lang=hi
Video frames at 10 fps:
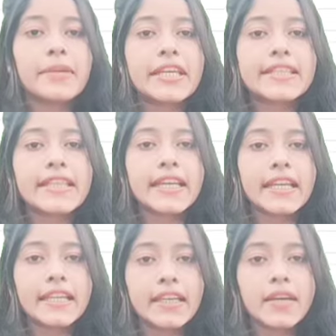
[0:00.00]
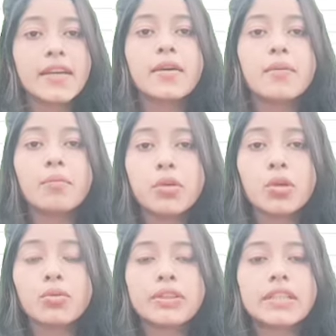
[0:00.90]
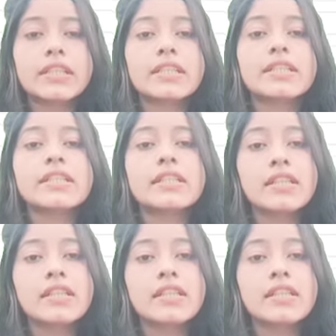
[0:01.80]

पीएससी के लिए प्लूटस